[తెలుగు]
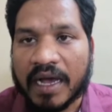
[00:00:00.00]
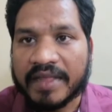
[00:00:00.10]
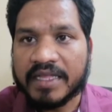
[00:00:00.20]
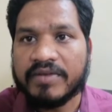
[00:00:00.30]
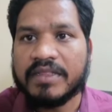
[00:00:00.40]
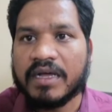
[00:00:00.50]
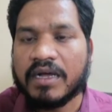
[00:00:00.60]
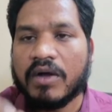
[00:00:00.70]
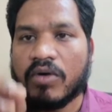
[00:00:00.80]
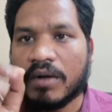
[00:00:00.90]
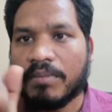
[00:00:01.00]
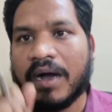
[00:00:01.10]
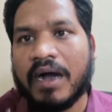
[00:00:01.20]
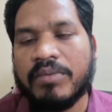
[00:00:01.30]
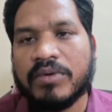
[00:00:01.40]
అదేవిధంగా ఒక
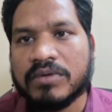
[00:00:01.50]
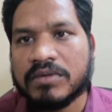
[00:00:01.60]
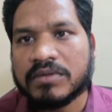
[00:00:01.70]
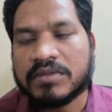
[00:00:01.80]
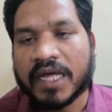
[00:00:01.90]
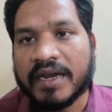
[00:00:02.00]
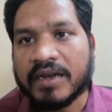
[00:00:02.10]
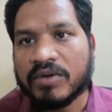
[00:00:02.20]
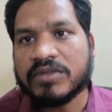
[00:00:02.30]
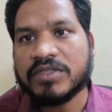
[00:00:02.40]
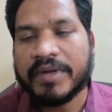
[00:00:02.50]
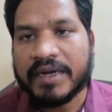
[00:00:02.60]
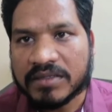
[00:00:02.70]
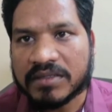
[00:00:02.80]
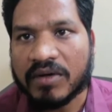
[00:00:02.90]
బాబు తండ్రి కోసం
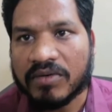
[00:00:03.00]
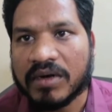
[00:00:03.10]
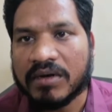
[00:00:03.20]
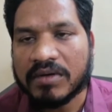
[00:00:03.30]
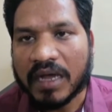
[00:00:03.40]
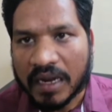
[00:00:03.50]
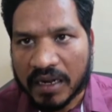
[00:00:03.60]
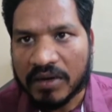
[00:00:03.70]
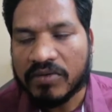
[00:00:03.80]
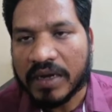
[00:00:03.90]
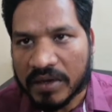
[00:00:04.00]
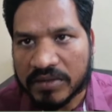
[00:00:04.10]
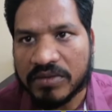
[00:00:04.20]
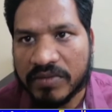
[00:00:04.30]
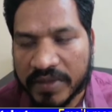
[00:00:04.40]
ఏడుస్తూ ఉన్నాడు నానా నువ్వు
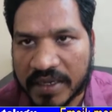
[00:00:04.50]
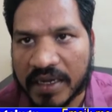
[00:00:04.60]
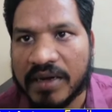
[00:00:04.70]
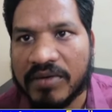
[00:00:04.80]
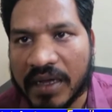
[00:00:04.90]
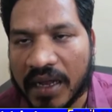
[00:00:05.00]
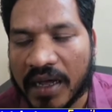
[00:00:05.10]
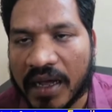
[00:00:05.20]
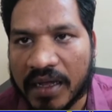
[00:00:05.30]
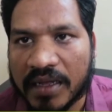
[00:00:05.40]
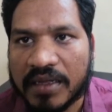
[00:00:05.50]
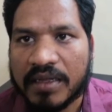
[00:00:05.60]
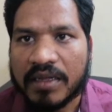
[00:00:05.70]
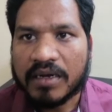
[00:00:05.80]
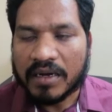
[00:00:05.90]
వెళ్ళొద్దు నువ్వు ఇక్కడనే ఉండాలా
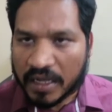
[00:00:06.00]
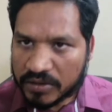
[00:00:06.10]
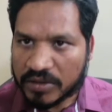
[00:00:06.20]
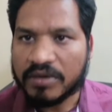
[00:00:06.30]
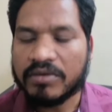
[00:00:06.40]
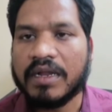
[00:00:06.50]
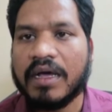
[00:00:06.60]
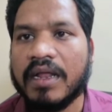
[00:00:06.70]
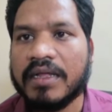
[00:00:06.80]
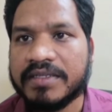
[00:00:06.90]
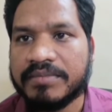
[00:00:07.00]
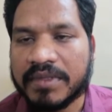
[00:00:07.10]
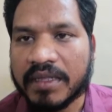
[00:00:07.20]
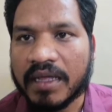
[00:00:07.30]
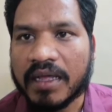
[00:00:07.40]
నాతోనే ఉండాలా అని
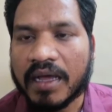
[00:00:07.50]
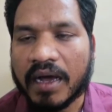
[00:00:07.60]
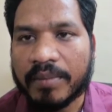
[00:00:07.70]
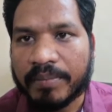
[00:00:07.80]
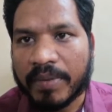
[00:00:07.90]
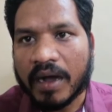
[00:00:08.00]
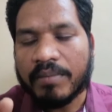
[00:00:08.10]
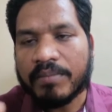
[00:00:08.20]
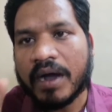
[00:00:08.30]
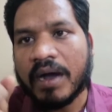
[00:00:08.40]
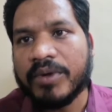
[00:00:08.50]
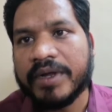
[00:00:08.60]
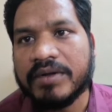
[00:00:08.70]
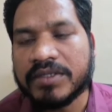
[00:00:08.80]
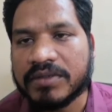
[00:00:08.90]
చెప్తే ఆ పా బాబు
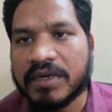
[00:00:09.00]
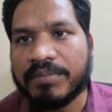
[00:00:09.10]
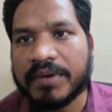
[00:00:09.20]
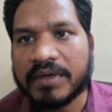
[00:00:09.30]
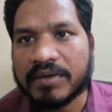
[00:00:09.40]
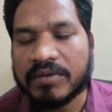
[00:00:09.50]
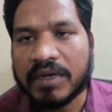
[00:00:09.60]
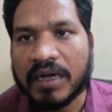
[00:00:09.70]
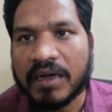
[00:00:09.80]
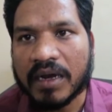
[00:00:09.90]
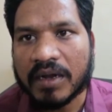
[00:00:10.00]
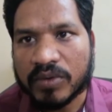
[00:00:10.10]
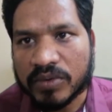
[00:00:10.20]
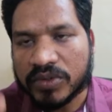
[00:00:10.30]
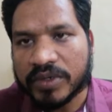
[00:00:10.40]
ఏడుస్తున్నప్పటికి కూడా వాళ్ళ
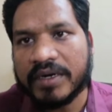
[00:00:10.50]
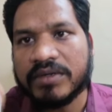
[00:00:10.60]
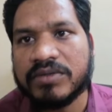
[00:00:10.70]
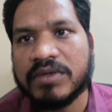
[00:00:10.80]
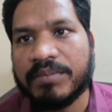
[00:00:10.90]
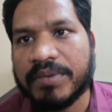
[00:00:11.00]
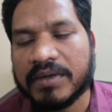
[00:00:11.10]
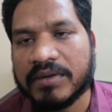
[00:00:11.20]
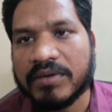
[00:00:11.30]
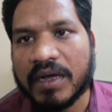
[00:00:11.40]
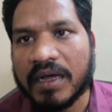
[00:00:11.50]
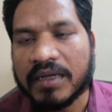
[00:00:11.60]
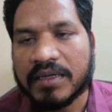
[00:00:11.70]
కూతురు ఏడుస్తున్నప్పటికి కూడా